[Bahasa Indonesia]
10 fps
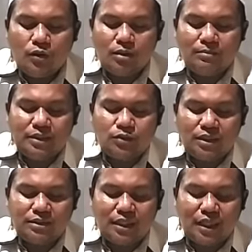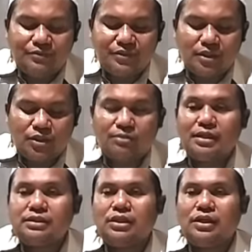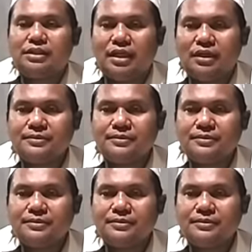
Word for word: Waman wati'a fi Ramadan